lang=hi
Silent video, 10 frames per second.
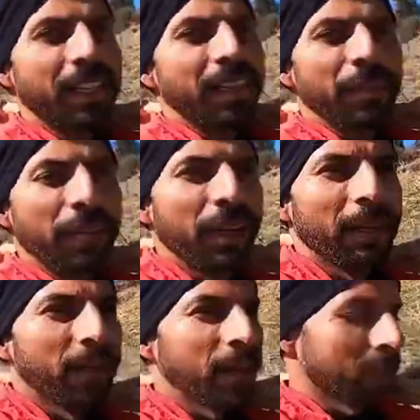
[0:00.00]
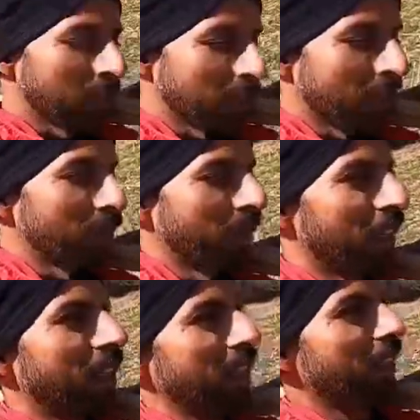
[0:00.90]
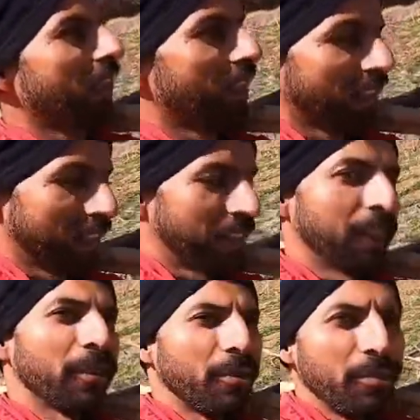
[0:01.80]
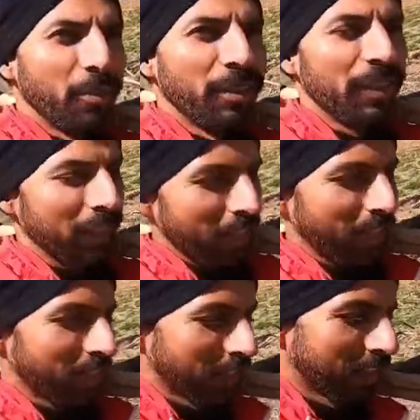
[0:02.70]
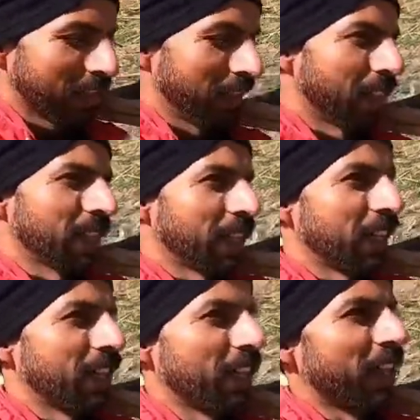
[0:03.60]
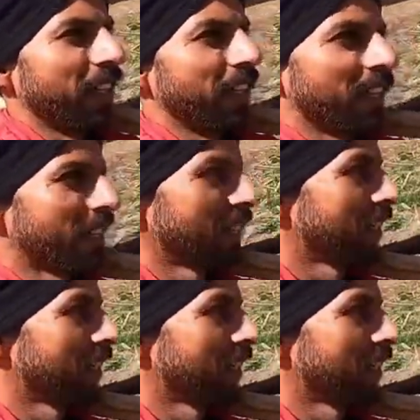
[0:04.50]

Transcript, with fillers: खेती बाड़ी कोई आसान काम नहीं है लोग बोलते हैं ना खेती है यार